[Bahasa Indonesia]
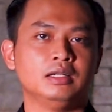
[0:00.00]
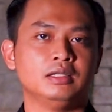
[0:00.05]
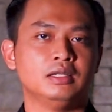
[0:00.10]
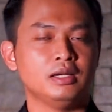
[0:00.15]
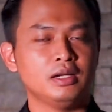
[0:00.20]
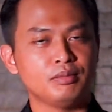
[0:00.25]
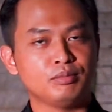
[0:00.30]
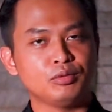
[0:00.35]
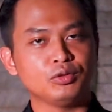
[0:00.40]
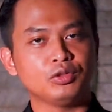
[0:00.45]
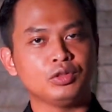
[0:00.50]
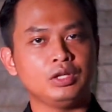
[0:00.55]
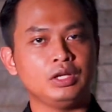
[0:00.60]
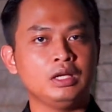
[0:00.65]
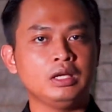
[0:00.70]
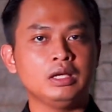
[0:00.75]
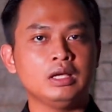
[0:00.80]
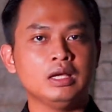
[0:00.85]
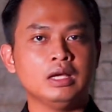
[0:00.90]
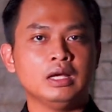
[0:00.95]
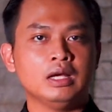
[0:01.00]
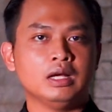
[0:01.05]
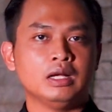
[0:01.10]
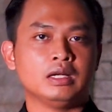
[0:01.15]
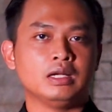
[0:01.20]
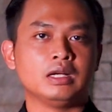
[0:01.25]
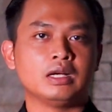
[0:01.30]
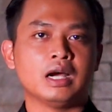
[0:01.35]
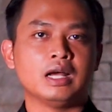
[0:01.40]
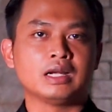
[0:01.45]
diliputi
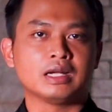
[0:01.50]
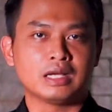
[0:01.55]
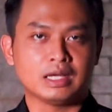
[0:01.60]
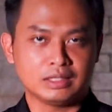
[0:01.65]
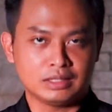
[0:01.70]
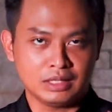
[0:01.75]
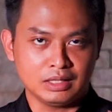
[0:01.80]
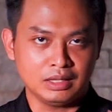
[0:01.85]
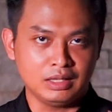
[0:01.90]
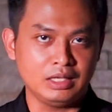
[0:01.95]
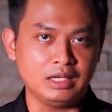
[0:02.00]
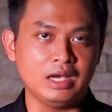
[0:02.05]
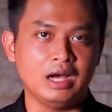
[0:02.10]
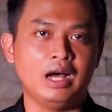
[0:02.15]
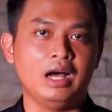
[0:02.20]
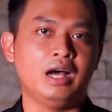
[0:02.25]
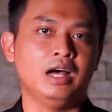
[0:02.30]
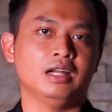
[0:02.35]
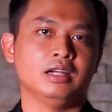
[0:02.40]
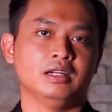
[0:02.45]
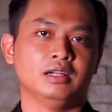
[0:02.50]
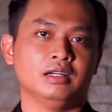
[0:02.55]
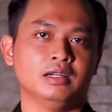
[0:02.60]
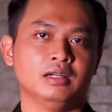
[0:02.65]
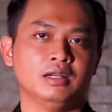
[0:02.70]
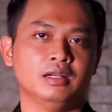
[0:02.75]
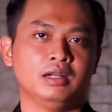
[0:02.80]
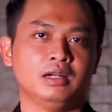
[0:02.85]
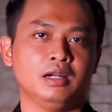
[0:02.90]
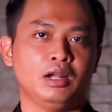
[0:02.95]
dengan kesetiaan,
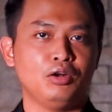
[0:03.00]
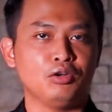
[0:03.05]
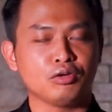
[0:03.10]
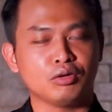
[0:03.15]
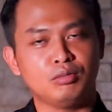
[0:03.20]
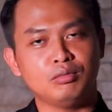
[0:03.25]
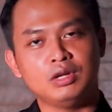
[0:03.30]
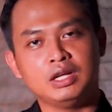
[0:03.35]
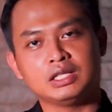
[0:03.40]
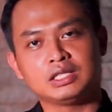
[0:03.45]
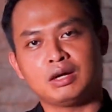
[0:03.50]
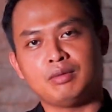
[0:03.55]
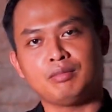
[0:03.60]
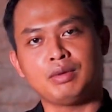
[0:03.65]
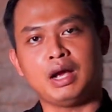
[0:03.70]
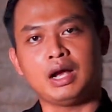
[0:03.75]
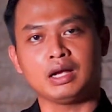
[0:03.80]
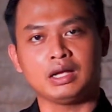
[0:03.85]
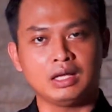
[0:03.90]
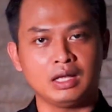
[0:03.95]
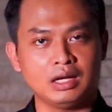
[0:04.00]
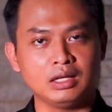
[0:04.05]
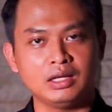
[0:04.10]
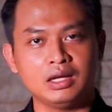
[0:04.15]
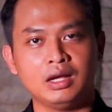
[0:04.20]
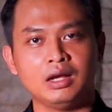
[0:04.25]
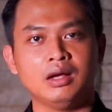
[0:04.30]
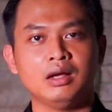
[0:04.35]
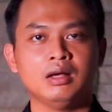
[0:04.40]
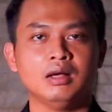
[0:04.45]
lalu kemudian sampai
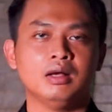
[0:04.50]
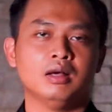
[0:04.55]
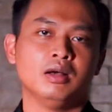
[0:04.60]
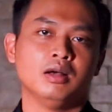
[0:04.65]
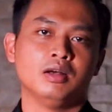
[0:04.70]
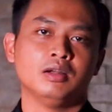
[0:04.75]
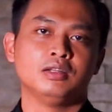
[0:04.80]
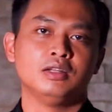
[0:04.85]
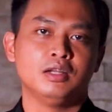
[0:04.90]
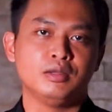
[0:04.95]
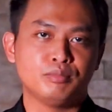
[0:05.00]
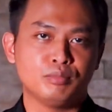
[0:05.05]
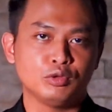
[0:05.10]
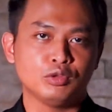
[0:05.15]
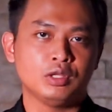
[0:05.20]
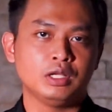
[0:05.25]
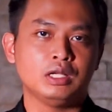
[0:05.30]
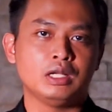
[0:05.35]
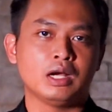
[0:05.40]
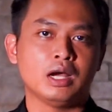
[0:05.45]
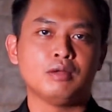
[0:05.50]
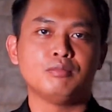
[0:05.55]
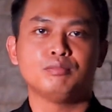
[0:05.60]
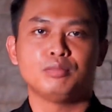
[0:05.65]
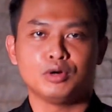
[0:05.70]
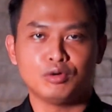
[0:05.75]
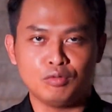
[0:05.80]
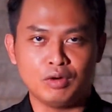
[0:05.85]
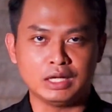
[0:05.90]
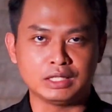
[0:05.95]
akhirnya diliputi dengan
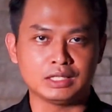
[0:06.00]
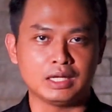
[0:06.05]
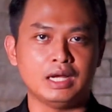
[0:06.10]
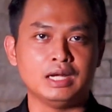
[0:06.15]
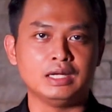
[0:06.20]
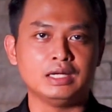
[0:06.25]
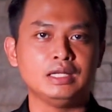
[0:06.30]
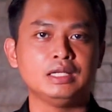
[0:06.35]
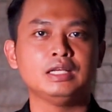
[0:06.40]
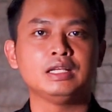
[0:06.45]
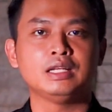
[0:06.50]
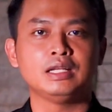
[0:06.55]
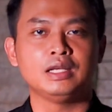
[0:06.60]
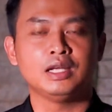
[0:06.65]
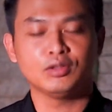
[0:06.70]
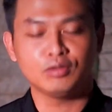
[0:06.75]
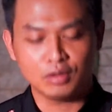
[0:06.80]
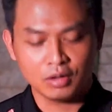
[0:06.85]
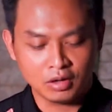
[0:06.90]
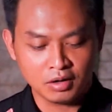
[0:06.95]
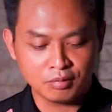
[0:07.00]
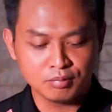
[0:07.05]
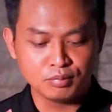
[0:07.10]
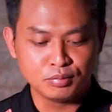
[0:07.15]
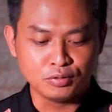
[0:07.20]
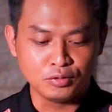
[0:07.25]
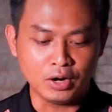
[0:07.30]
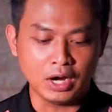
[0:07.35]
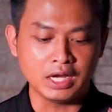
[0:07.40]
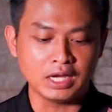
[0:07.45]
penguasaan diri. Itu adalah
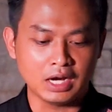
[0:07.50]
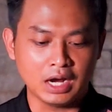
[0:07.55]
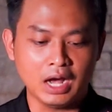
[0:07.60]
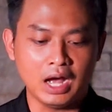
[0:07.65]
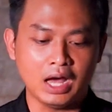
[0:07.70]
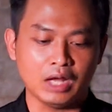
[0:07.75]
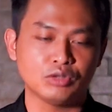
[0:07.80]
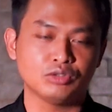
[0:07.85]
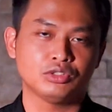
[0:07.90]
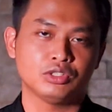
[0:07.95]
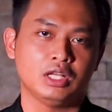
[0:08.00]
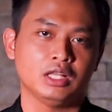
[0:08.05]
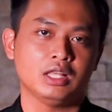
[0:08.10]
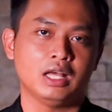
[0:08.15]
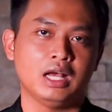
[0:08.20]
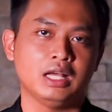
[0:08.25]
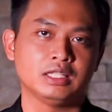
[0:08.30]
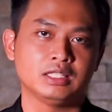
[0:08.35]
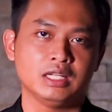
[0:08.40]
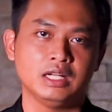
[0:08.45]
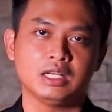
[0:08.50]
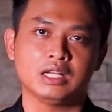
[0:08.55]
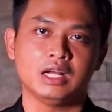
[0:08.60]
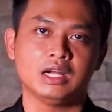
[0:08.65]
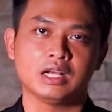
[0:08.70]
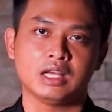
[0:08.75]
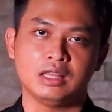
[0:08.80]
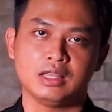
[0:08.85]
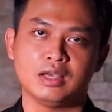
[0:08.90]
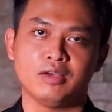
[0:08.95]
buah yang harus kita
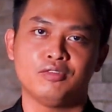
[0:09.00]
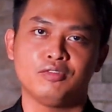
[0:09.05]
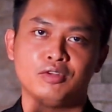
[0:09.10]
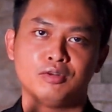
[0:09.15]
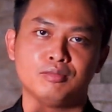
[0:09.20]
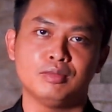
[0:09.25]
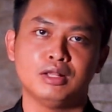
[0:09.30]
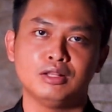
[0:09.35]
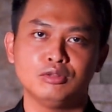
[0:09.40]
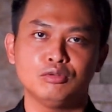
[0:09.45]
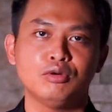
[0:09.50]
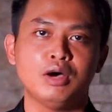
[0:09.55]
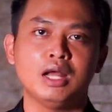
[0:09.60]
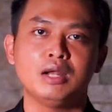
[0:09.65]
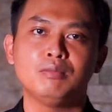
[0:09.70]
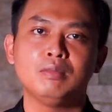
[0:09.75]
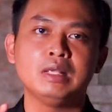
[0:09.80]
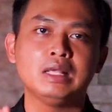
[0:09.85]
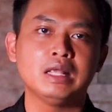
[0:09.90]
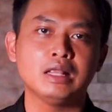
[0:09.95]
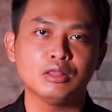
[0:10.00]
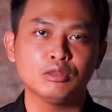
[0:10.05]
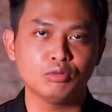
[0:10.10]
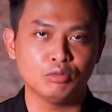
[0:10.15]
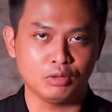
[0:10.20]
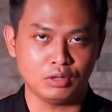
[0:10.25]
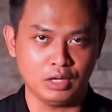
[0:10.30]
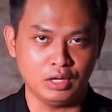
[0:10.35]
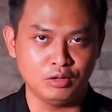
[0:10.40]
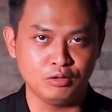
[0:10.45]
hasilkan ketika firman Tuhan
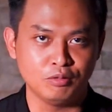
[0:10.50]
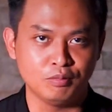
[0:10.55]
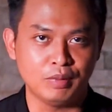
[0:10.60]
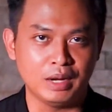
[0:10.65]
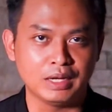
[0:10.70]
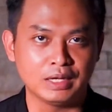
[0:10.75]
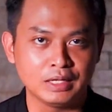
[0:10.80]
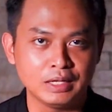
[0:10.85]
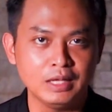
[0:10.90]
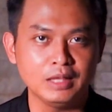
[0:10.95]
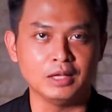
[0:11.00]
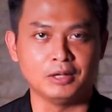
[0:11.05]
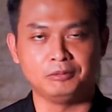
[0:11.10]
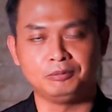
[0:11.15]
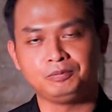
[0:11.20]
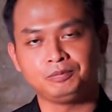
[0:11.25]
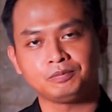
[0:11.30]
menyentuh kehidupan kita.